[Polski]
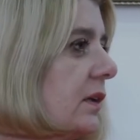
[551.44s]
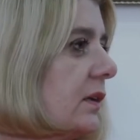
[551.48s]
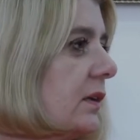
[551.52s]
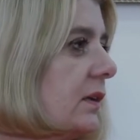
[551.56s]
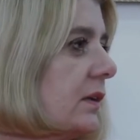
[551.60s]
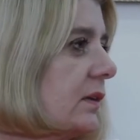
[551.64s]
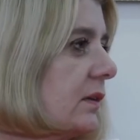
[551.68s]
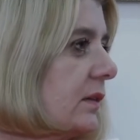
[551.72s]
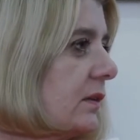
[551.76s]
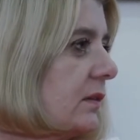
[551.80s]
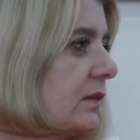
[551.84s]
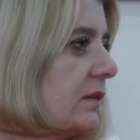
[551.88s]

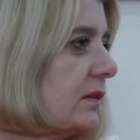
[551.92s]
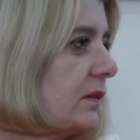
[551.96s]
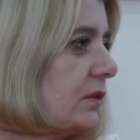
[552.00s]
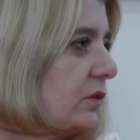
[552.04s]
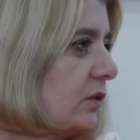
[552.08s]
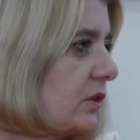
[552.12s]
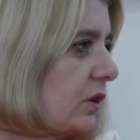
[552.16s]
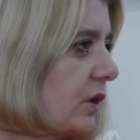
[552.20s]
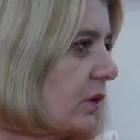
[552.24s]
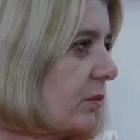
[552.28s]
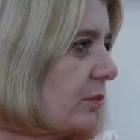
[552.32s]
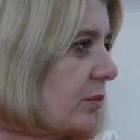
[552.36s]
E,
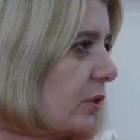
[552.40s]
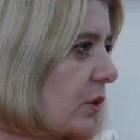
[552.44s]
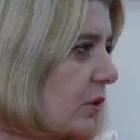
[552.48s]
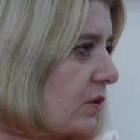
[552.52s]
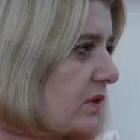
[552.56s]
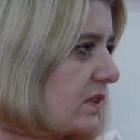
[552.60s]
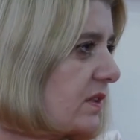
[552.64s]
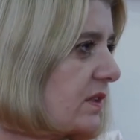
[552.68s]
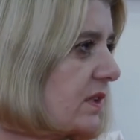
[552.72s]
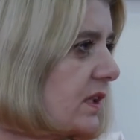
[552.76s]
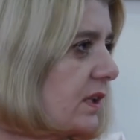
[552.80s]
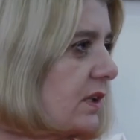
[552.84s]
tylko
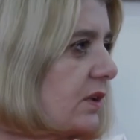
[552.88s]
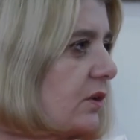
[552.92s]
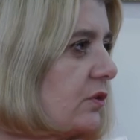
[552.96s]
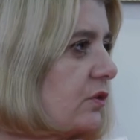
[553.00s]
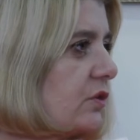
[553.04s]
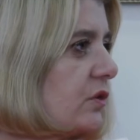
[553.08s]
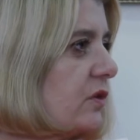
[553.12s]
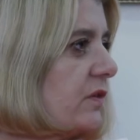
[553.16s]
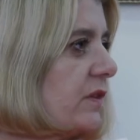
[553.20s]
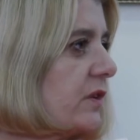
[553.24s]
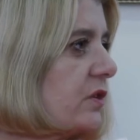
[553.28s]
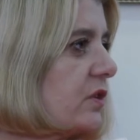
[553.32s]
proste
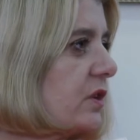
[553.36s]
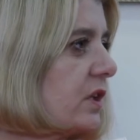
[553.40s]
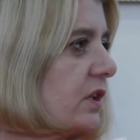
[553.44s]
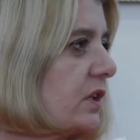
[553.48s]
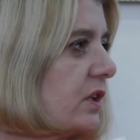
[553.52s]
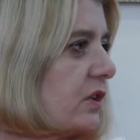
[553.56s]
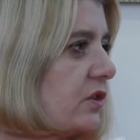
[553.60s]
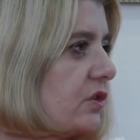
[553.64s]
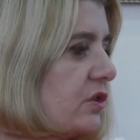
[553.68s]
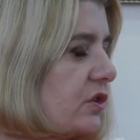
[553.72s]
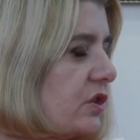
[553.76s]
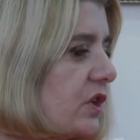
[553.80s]

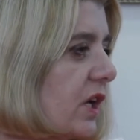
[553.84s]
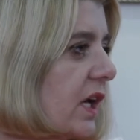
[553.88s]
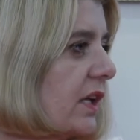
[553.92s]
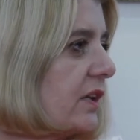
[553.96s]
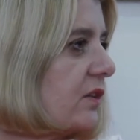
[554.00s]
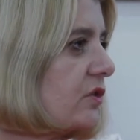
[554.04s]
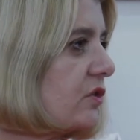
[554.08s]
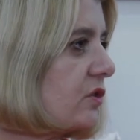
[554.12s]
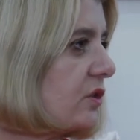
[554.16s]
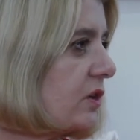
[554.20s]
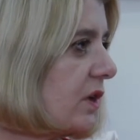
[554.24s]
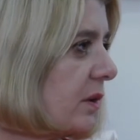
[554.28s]
odświeżenie
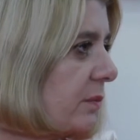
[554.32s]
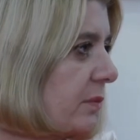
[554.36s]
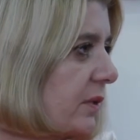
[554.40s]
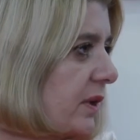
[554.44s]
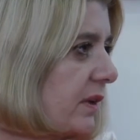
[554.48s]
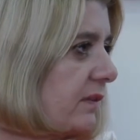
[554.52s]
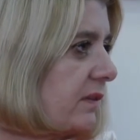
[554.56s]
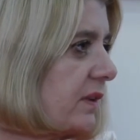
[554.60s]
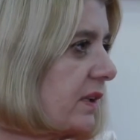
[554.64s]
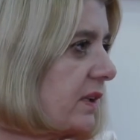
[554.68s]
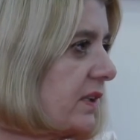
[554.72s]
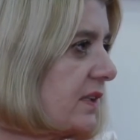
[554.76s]
ścian czy
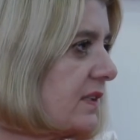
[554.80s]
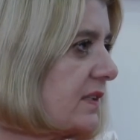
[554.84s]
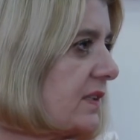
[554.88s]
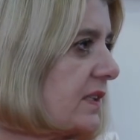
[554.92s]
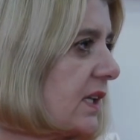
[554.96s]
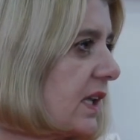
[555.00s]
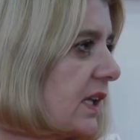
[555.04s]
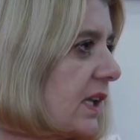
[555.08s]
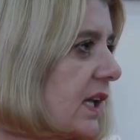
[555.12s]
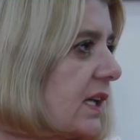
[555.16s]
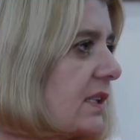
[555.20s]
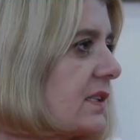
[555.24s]
naprawa
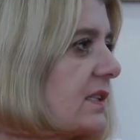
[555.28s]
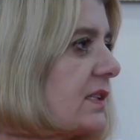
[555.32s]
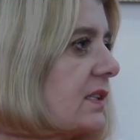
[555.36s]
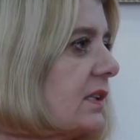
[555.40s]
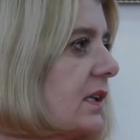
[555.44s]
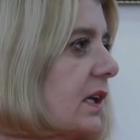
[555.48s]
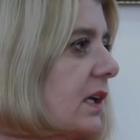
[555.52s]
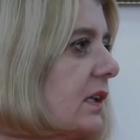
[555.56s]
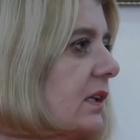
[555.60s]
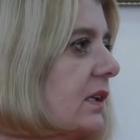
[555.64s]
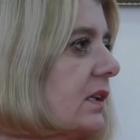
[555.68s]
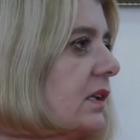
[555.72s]

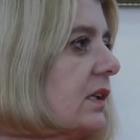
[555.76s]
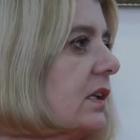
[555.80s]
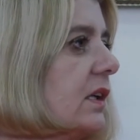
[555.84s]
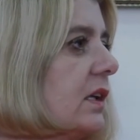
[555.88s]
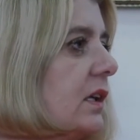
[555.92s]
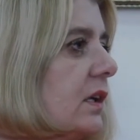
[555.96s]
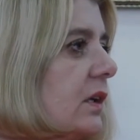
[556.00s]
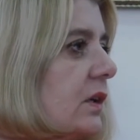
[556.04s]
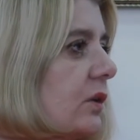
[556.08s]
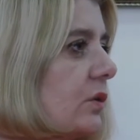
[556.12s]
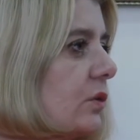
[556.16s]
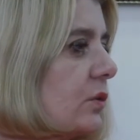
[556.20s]
instalacji, ale
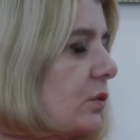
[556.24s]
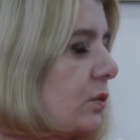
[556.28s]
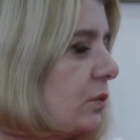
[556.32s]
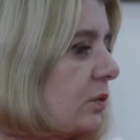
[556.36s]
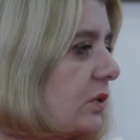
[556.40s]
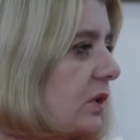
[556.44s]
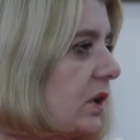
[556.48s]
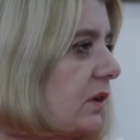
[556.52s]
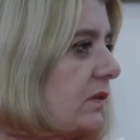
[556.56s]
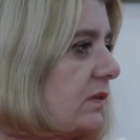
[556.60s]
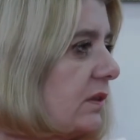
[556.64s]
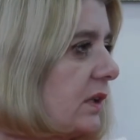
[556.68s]

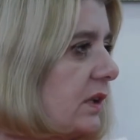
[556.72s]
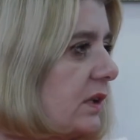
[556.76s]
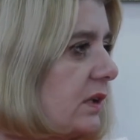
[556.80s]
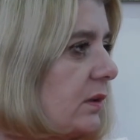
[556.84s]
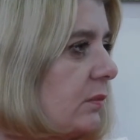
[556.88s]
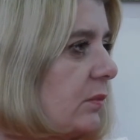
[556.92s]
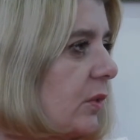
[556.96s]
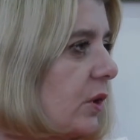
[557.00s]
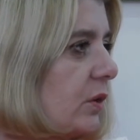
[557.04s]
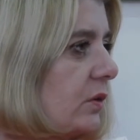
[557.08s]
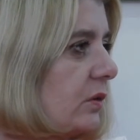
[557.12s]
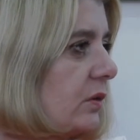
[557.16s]
gruntowne
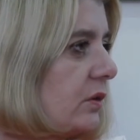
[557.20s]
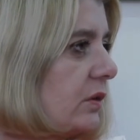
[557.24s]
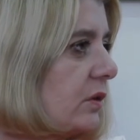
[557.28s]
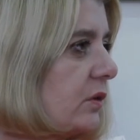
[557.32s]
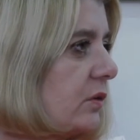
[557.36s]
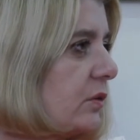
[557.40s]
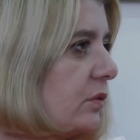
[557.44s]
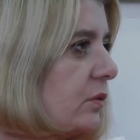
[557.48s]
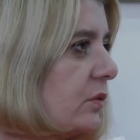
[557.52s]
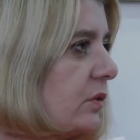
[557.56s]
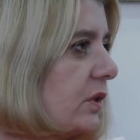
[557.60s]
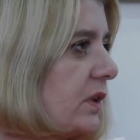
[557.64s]

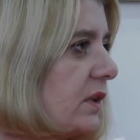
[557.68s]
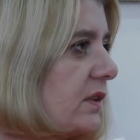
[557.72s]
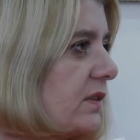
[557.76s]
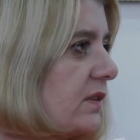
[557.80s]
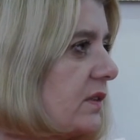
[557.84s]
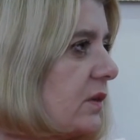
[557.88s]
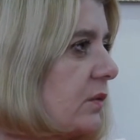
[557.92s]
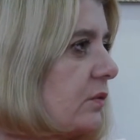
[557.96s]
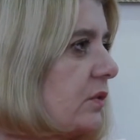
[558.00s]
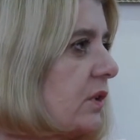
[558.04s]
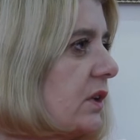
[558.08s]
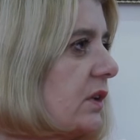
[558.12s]
remonty, które
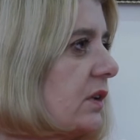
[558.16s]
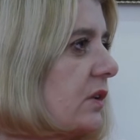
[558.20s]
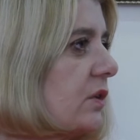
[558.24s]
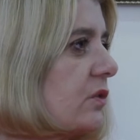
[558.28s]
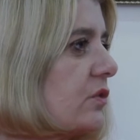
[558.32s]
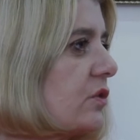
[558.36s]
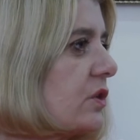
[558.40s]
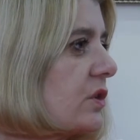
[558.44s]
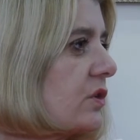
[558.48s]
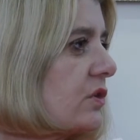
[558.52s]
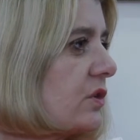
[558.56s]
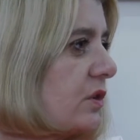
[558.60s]
są
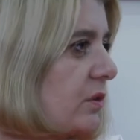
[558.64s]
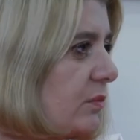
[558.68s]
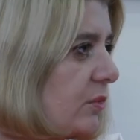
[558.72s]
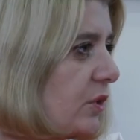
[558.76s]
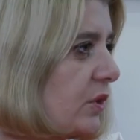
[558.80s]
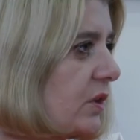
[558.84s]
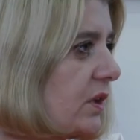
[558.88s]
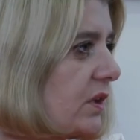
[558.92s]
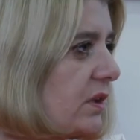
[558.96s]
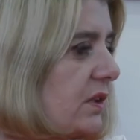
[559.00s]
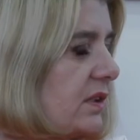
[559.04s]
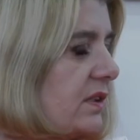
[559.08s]
jednocześnie
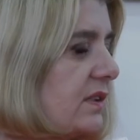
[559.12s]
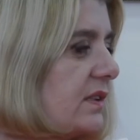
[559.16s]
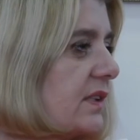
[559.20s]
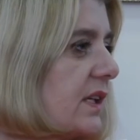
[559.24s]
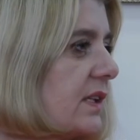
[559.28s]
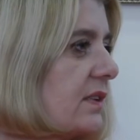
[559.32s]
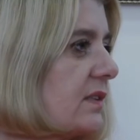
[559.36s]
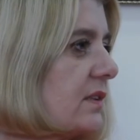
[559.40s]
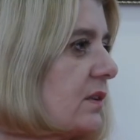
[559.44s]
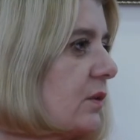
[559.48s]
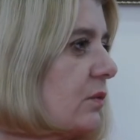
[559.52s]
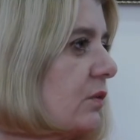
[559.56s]

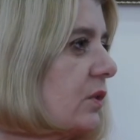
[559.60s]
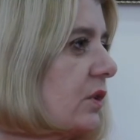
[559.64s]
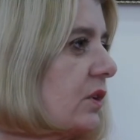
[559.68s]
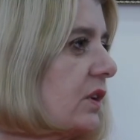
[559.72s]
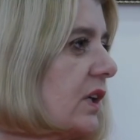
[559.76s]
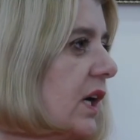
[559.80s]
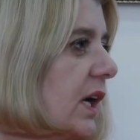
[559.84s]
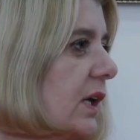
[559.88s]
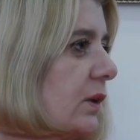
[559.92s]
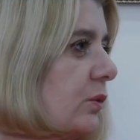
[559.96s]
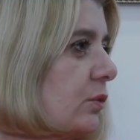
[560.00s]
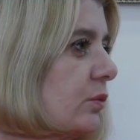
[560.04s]
modernizacją
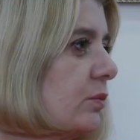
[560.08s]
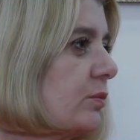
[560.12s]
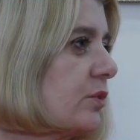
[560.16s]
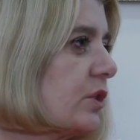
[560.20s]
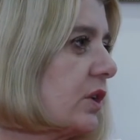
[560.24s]
lokalu.